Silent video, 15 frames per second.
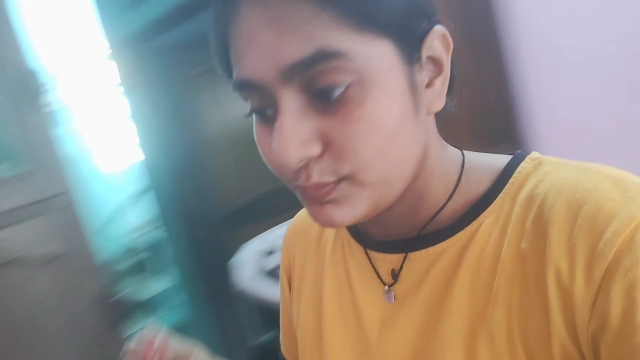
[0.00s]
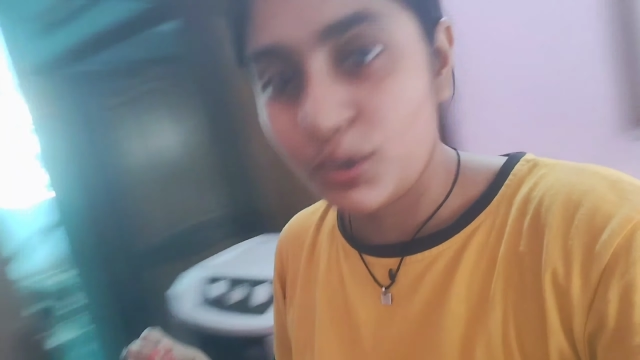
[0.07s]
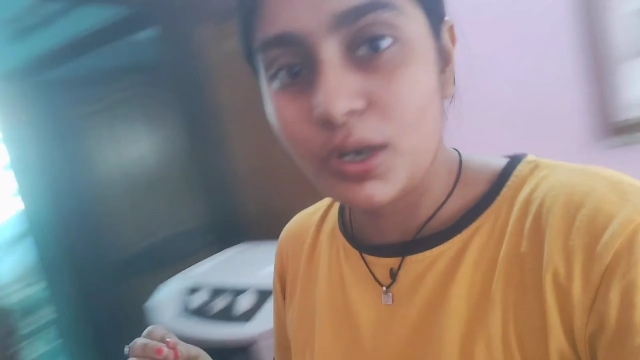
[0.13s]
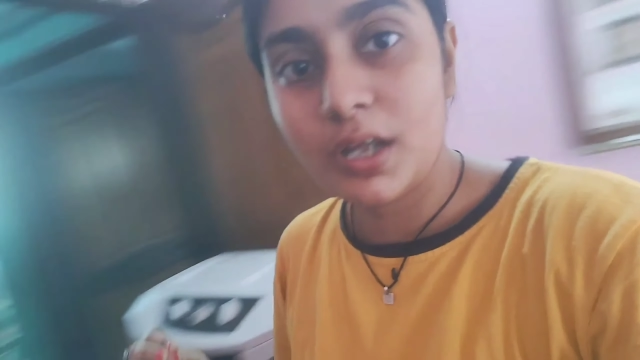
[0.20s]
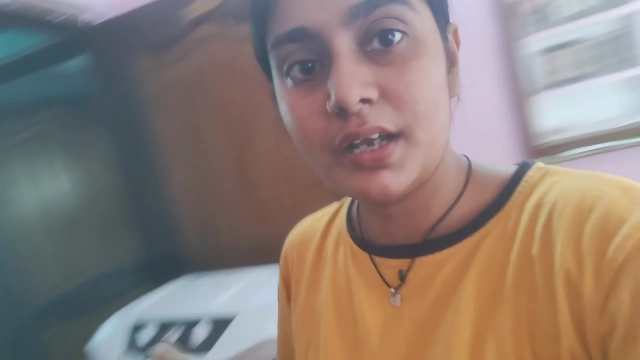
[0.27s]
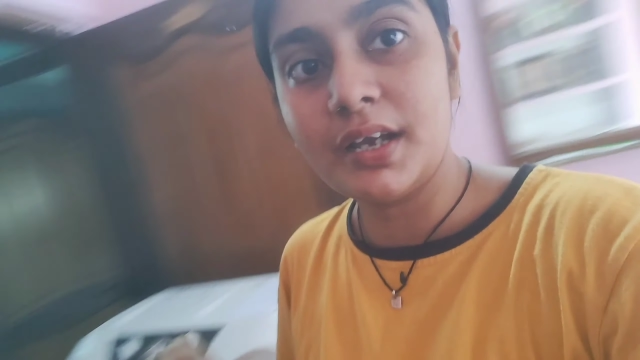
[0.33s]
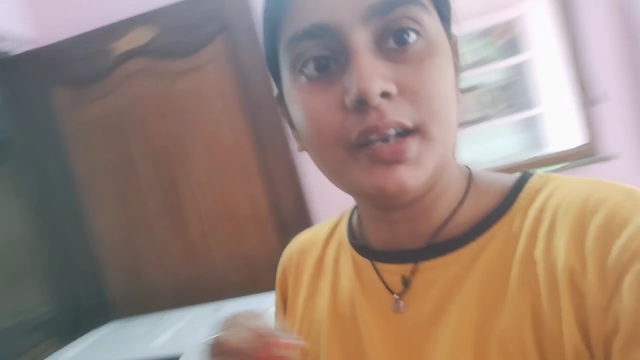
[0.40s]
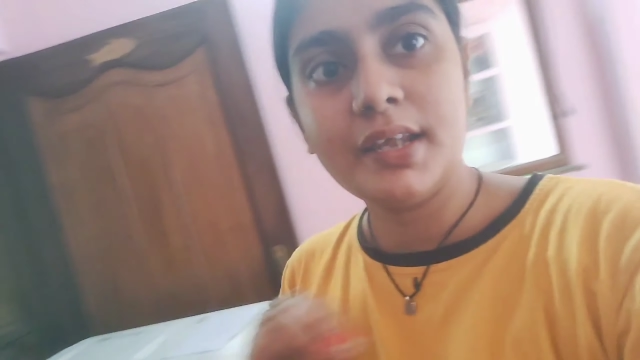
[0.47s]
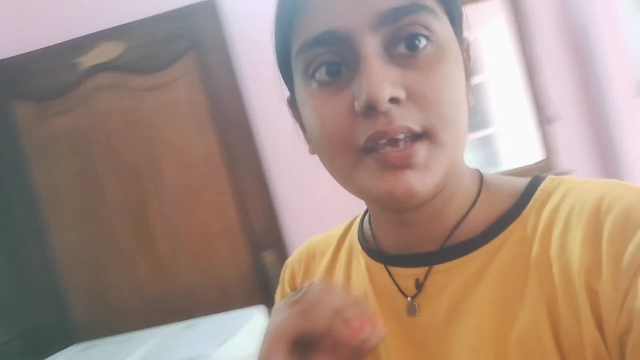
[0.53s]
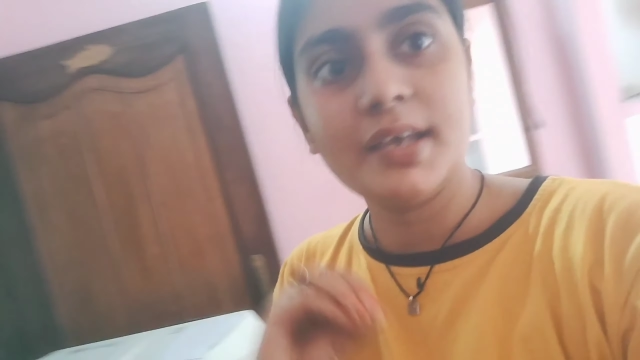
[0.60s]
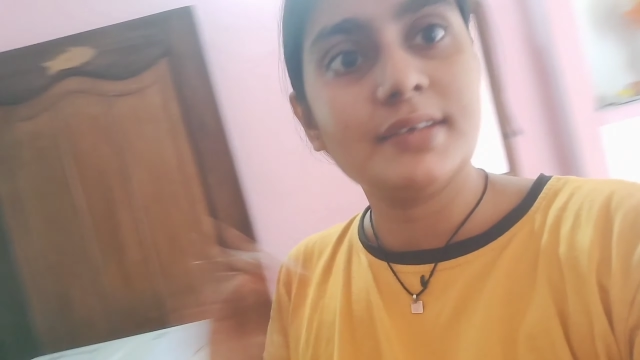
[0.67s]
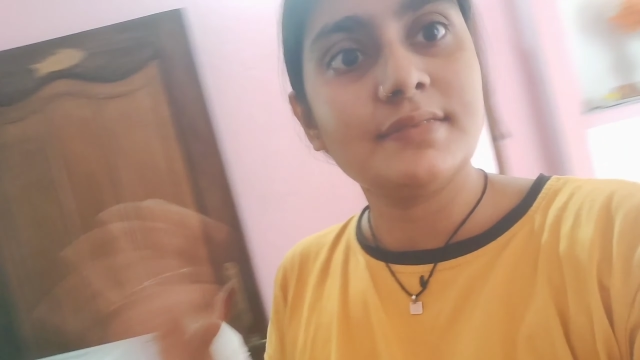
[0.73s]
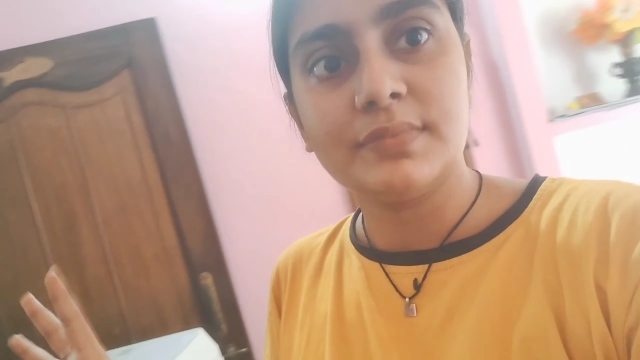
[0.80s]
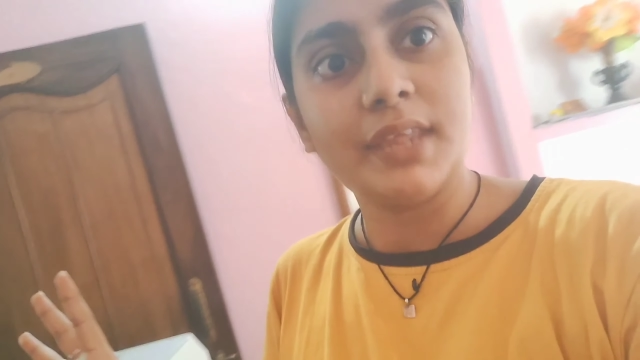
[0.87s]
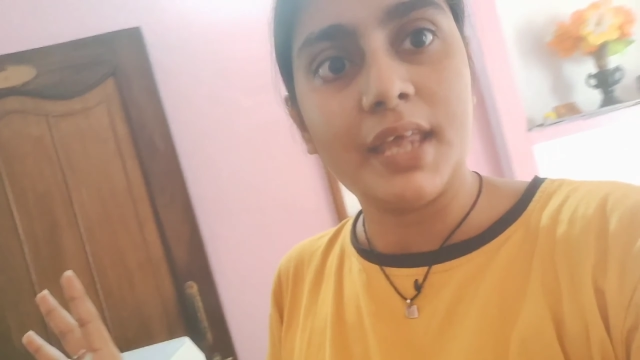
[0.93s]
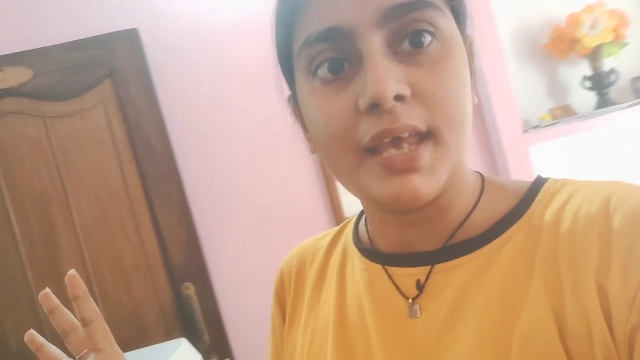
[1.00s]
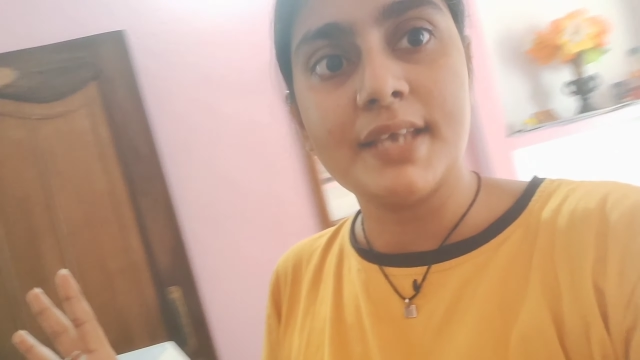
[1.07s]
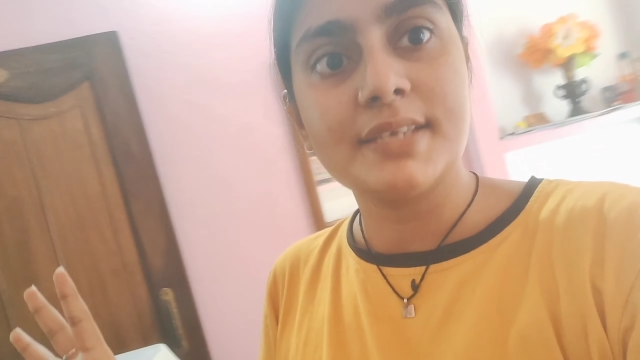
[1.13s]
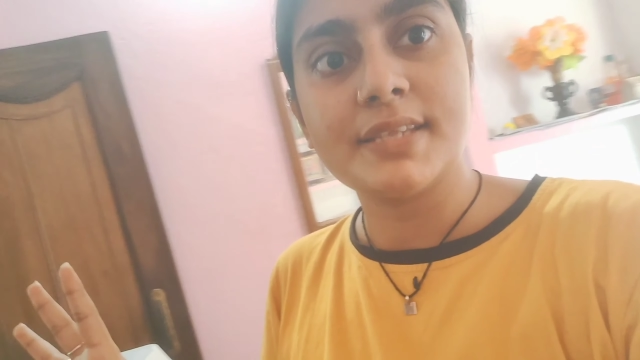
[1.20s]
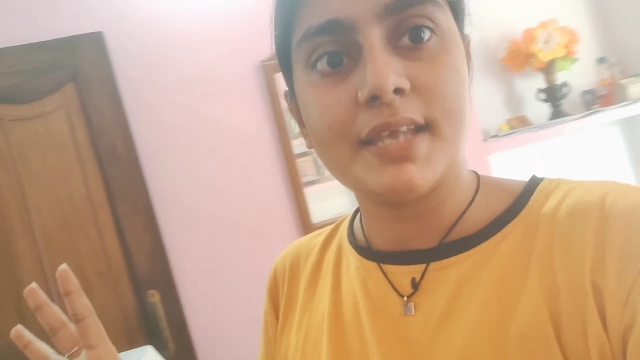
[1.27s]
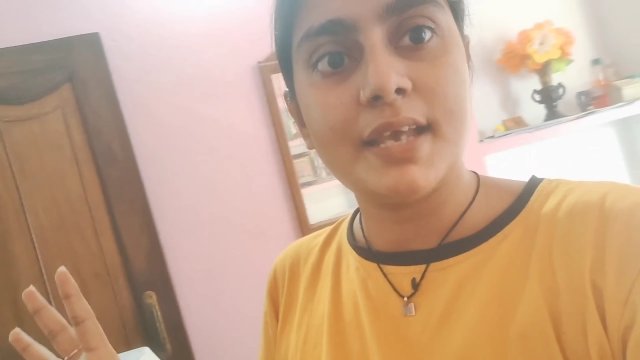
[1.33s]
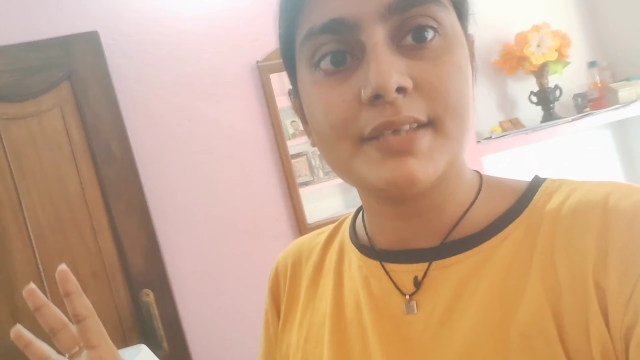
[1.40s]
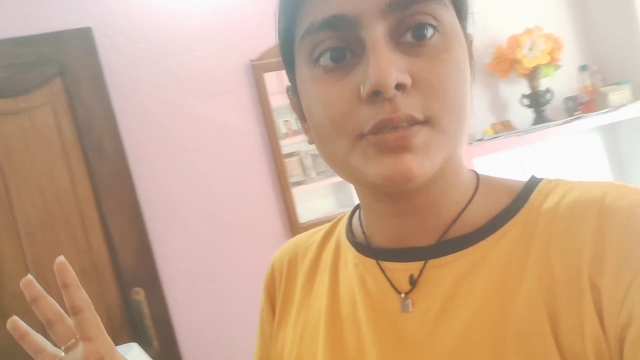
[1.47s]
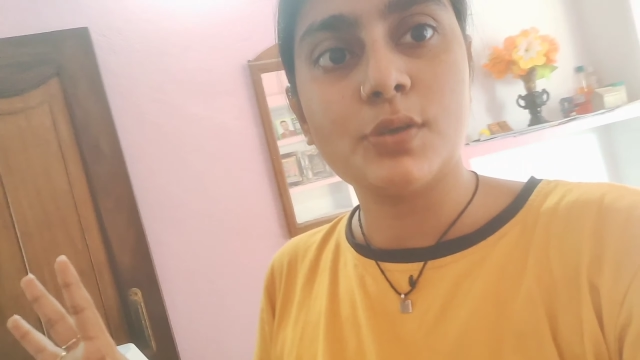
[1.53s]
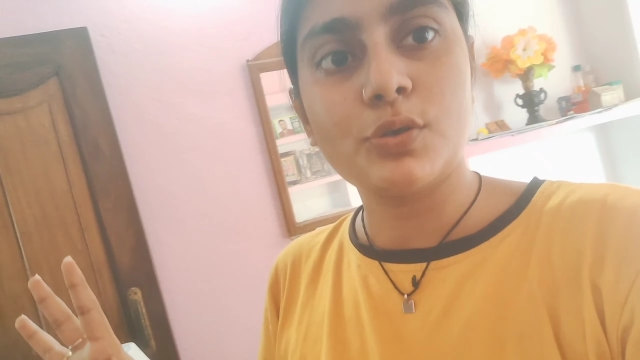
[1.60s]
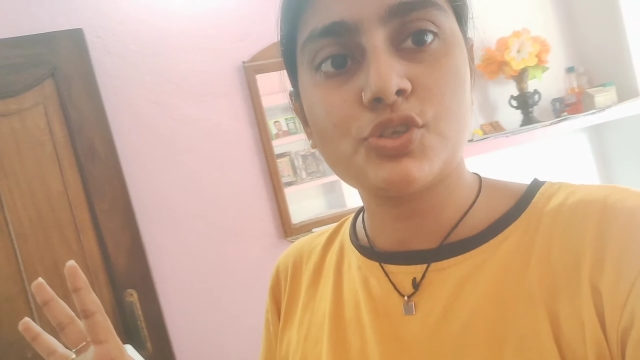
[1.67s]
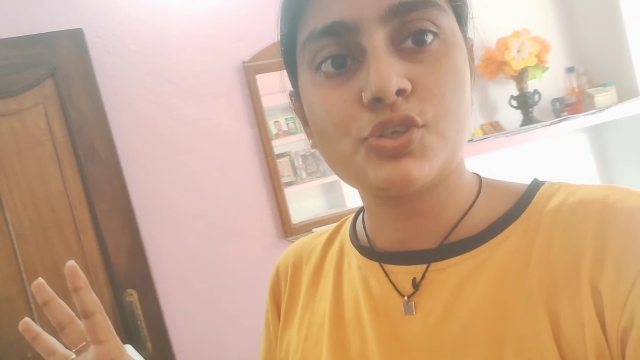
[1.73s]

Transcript: पूरा घर तहस नहस हो